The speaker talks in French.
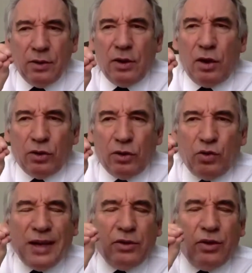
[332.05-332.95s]
en tout cas
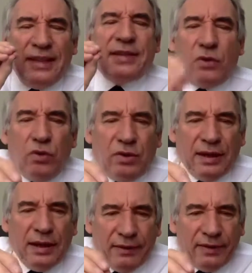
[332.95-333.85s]
de
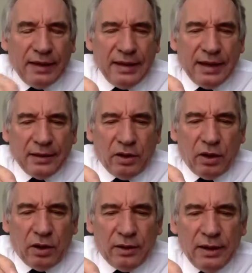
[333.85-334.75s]
discuter avec les acteurs,